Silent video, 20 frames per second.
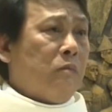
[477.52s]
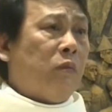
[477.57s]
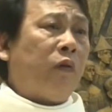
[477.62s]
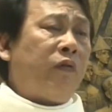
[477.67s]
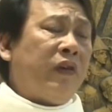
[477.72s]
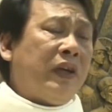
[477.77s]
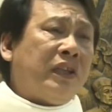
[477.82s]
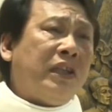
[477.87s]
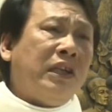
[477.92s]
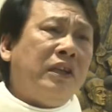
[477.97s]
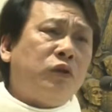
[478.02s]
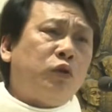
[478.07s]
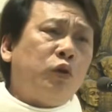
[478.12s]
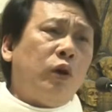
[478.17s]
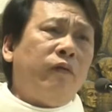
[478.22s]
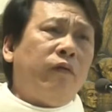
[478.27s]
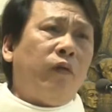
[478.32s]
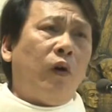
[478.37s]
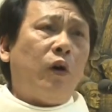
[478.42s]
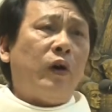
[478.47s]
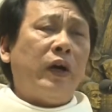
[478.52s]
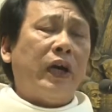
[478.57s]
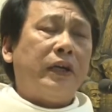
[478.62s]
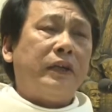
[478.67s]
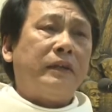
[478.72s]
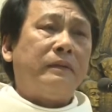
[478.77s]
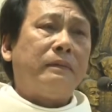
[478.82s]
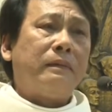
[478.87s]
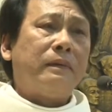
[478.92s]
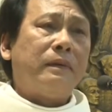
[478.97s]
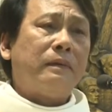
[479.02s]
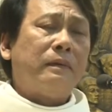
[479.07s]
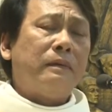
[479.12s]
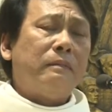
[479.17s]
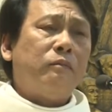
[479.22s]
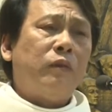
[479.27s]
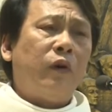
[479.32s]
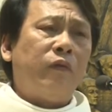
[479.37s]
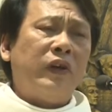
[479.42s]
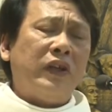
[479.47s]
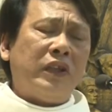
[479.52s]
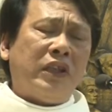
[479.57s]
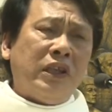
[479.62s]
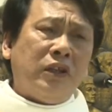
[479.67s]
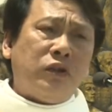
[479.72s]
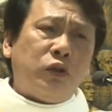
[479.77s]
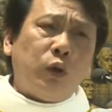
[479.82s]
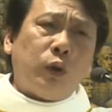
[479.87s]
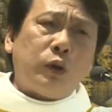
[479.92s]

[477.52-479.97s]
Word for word: Một vị Thiên Chúa vô hình, một vị Thiên